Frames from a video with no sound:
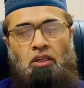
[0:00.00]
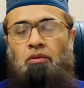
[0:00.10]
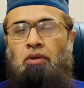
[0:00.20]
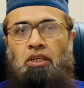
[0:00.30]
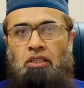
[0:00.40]

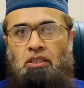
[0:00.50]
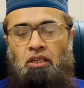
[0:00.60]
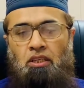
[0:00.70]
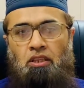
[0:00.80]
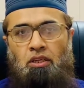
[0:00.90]
कभी मैं ये
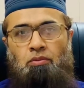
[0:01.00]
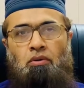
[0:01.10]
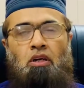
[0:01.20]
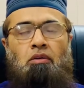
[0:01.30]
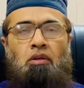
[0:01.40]
स्क्रीन
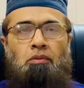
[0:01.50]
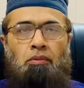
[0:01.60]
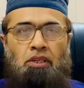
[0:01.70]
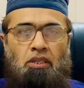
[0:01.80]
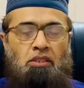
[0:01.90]
देखूँगा कभी
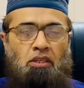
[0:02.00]
मैं ये